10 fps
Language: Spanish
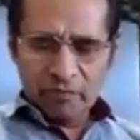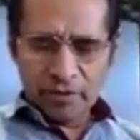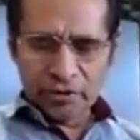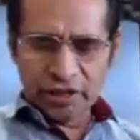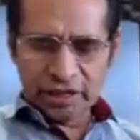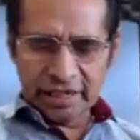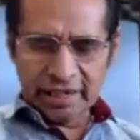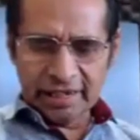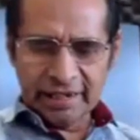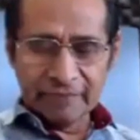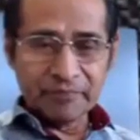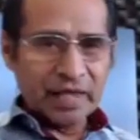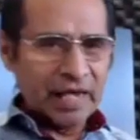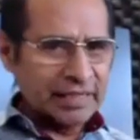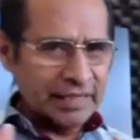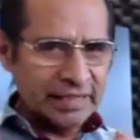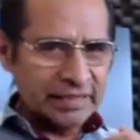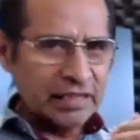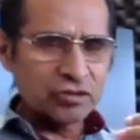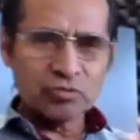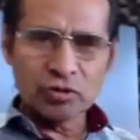porque aquí de